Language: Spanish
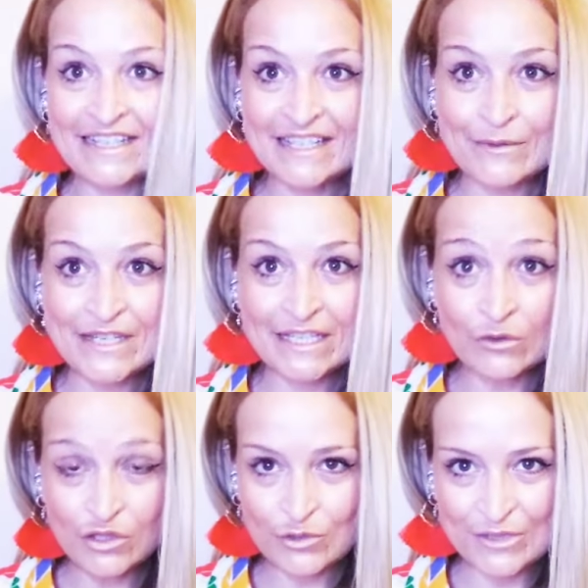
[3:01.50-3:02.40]
de este
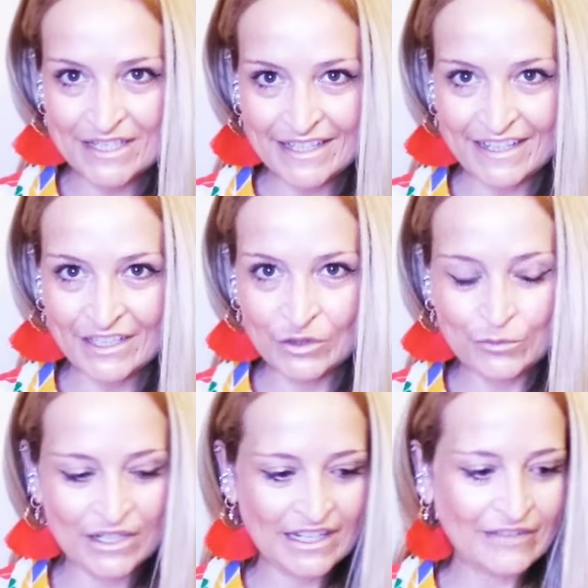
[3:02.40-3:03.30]
vestido, que os voy a estar dejando
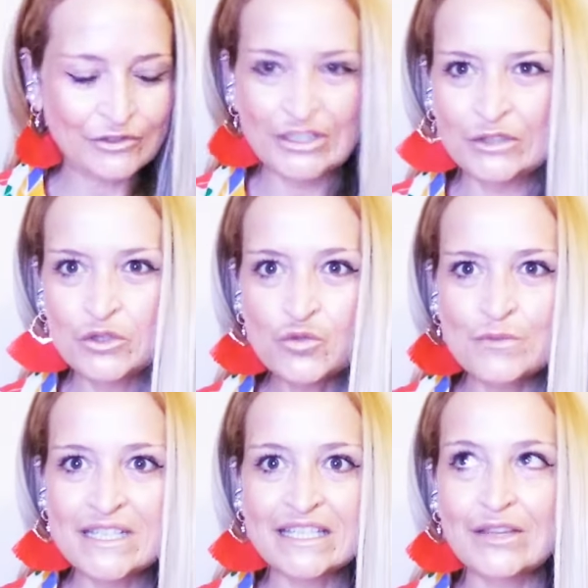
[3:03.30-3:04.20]
por ahí la fotito, es un
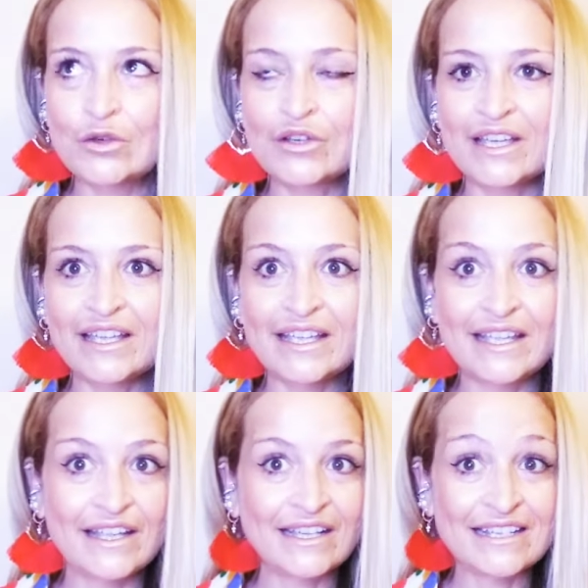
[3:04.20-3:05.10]
vestido que,